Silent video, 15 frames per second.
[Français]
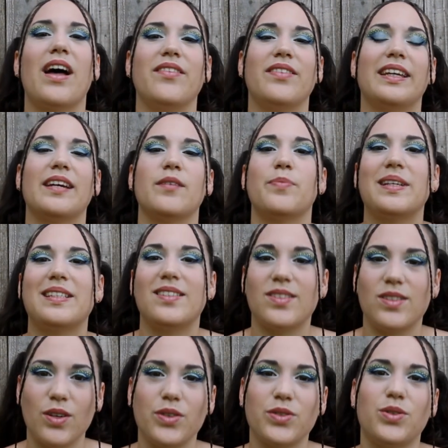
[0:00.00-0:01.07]
avec
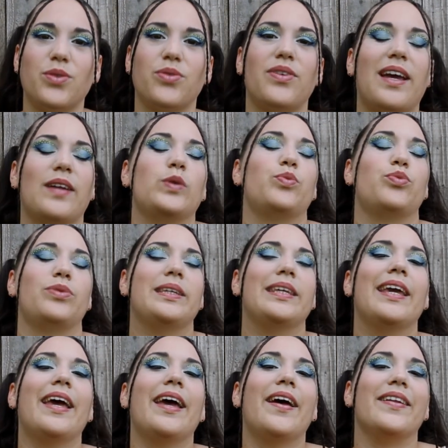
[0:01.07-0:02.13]
impatience de faire depuis
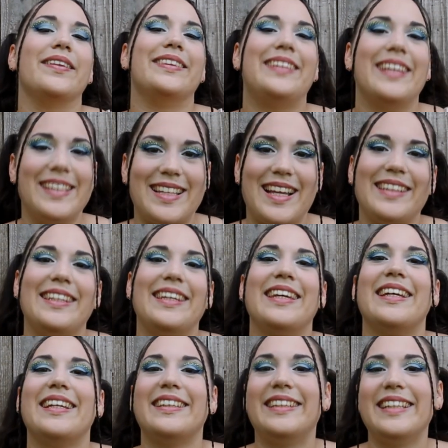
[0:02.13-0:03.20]
des années
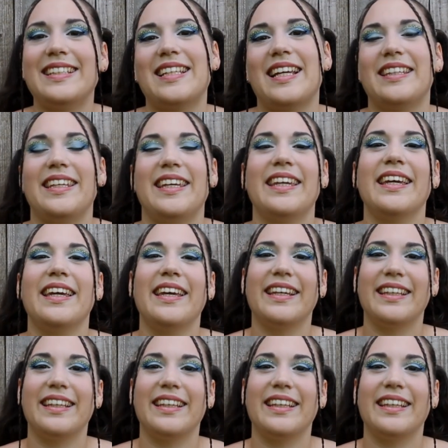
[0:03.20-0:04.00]
et des années.